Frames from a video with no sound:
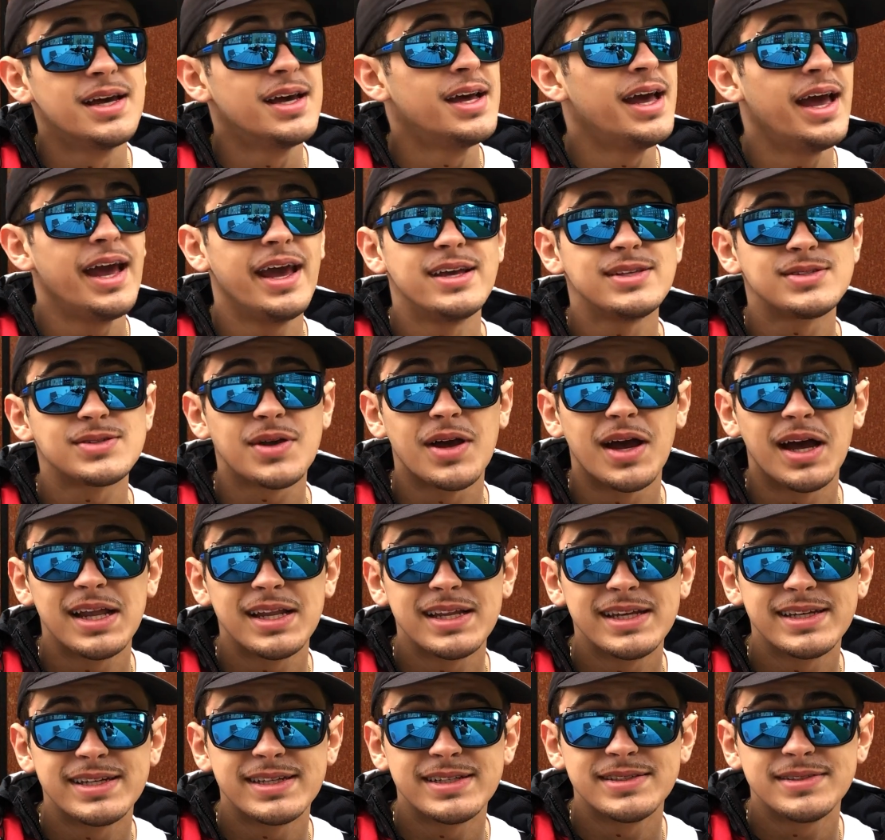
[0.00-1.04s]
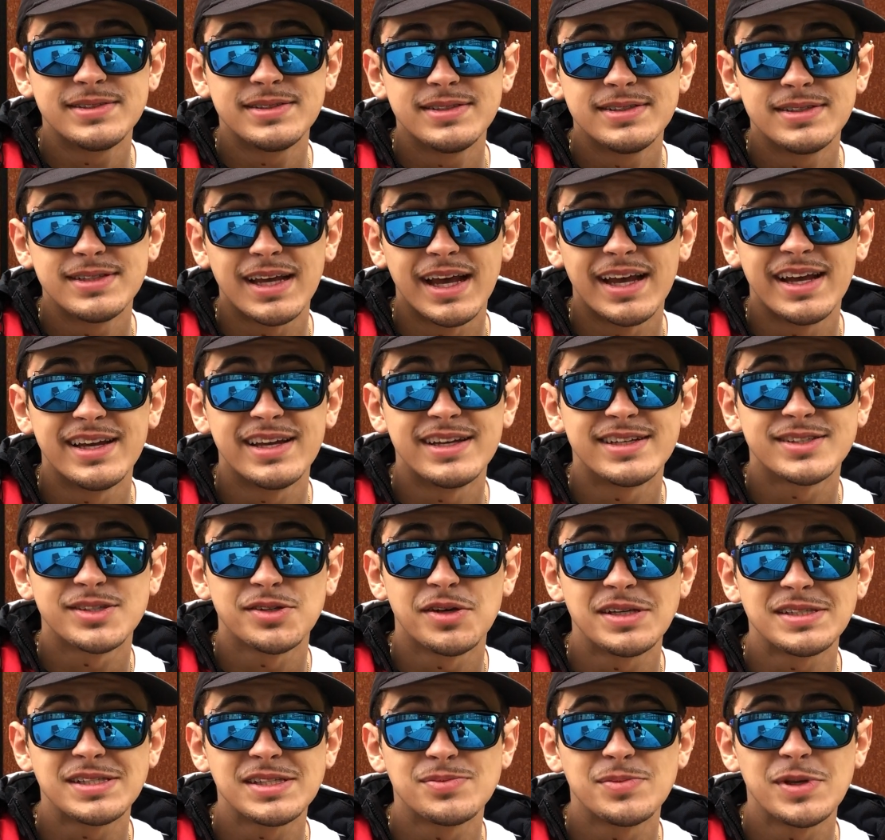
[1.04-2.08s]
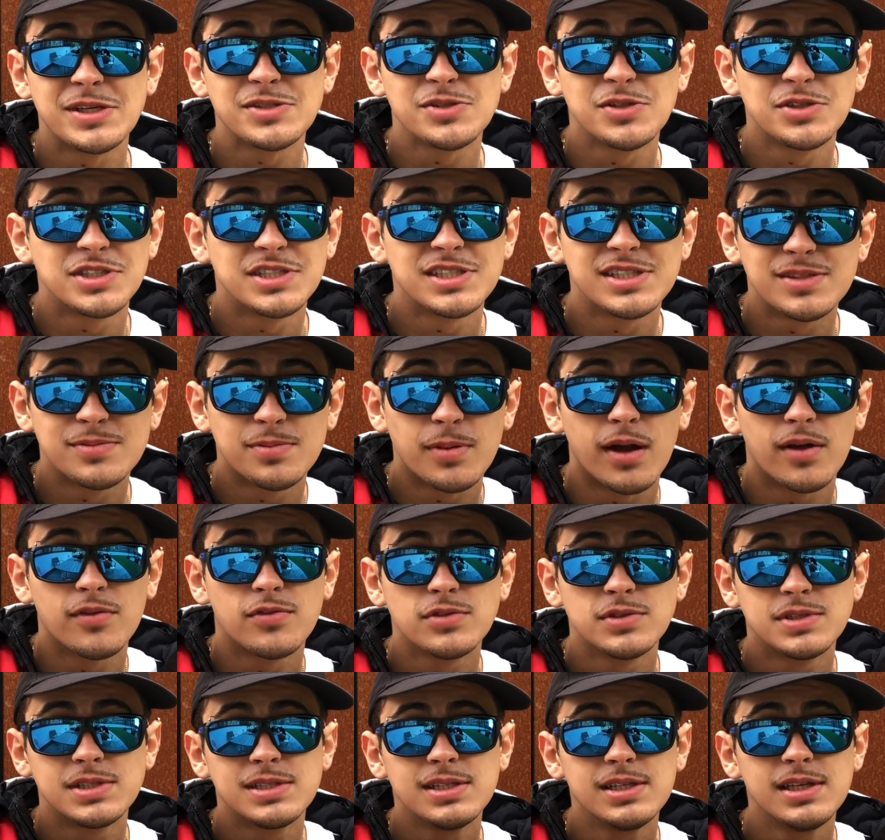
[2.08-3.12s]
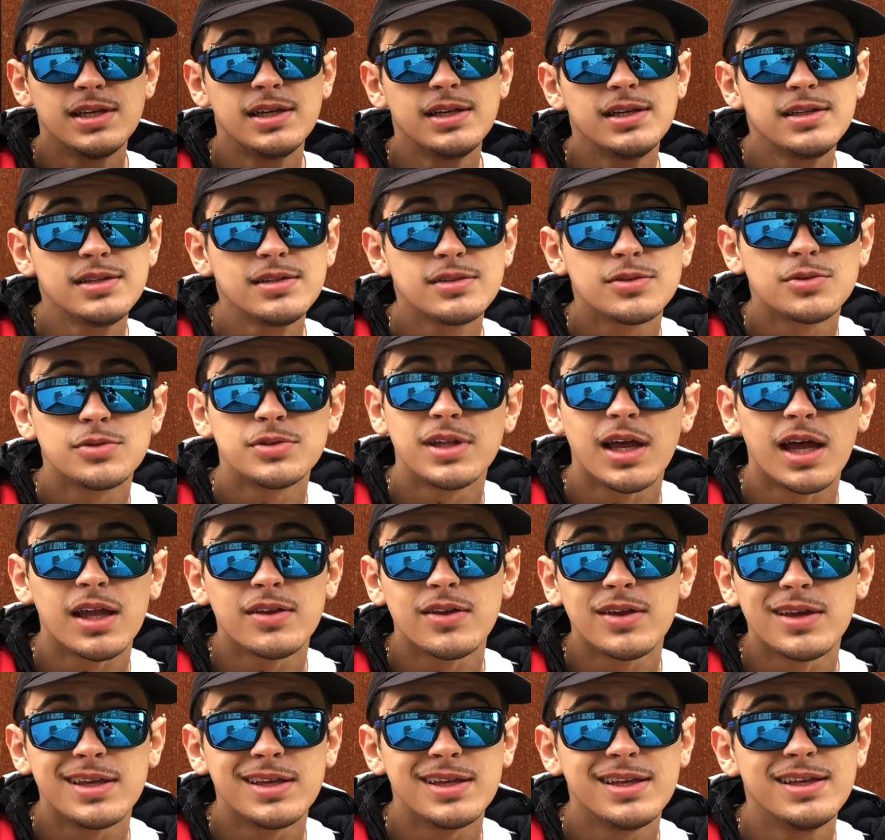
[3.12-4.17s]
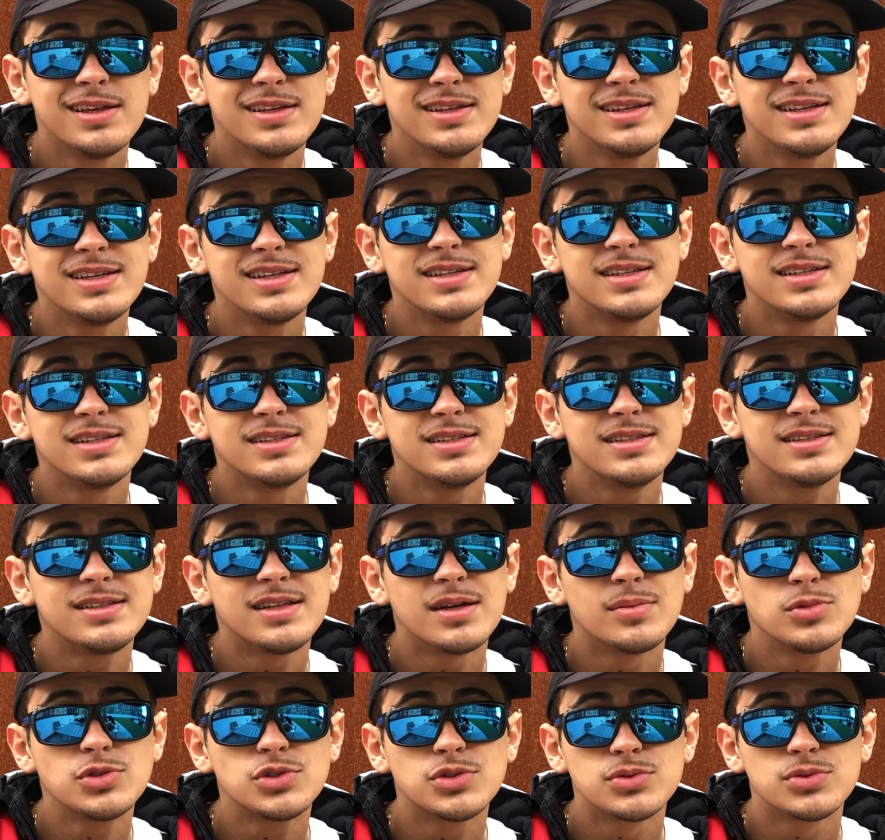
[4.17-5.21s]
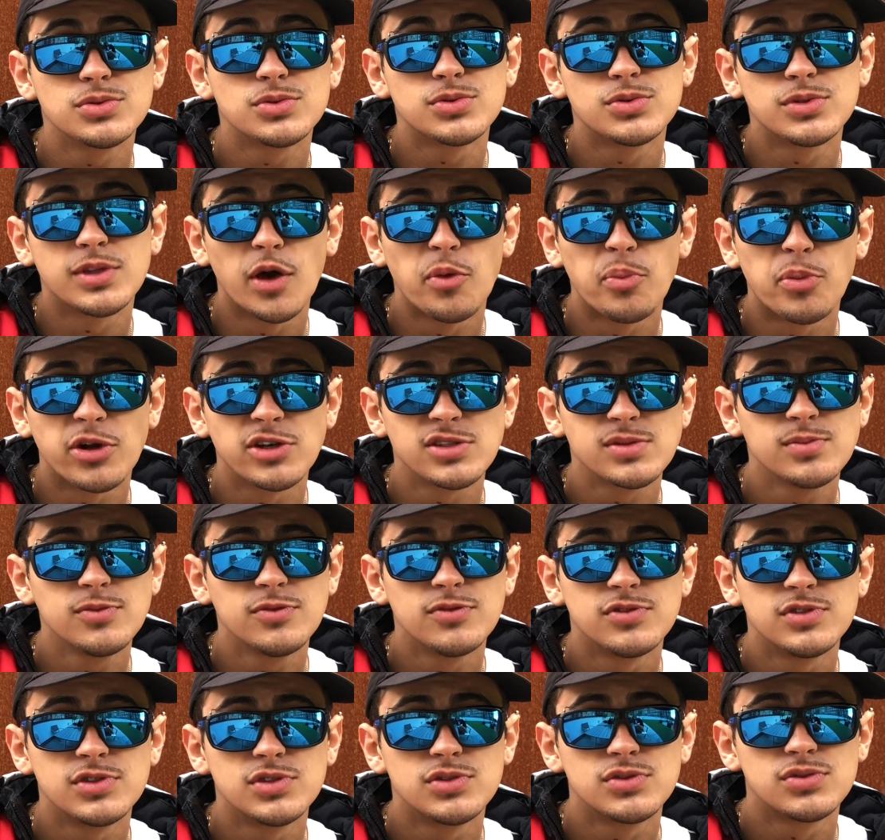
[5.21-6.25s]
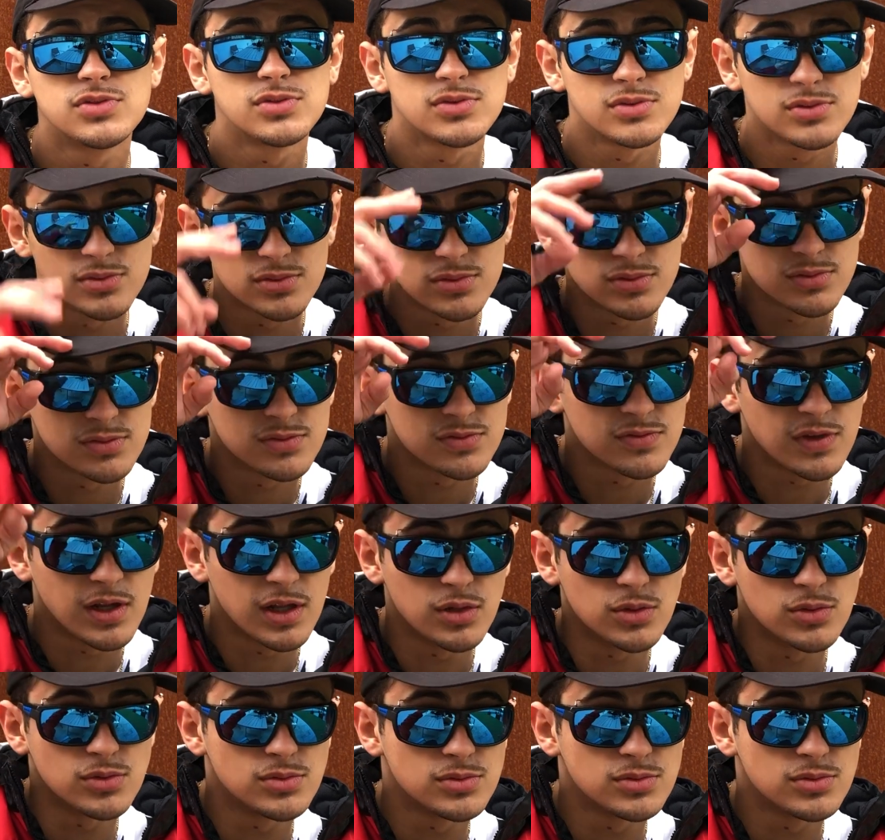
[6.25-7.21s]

É isso, galera. É, são essas minhas notícias para você. Cuidado aí e tamo junto. Até o próximo vídeo. Falou.